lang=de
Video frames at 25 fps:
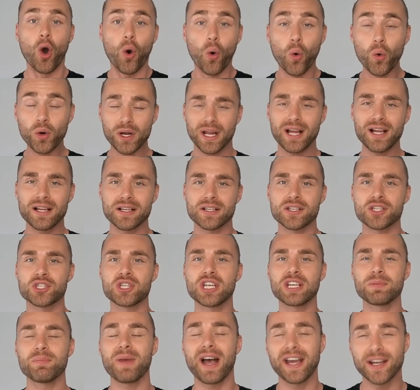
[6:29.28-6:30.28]
oder
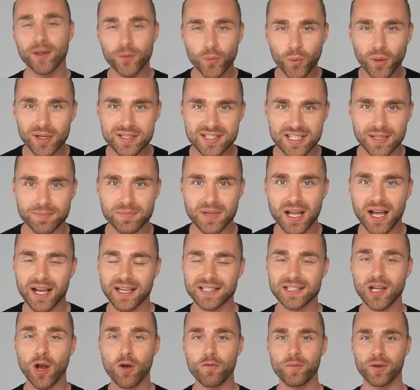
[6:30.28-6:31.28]
schick mir eine
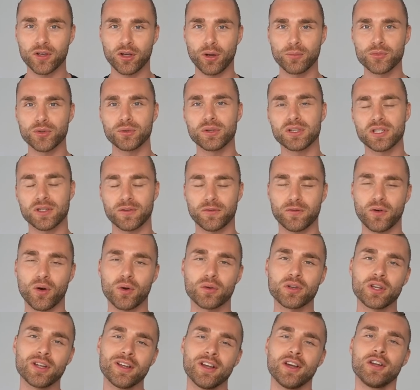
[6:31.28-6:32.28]
WhatsApp-Nachricht auf mein
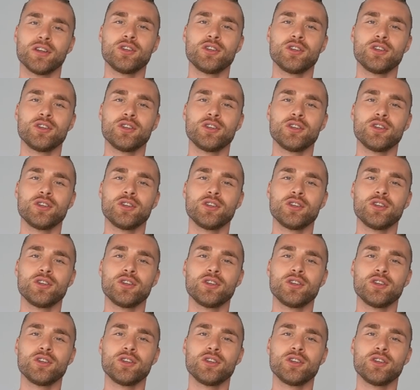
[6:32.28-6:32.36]
Community-Phone.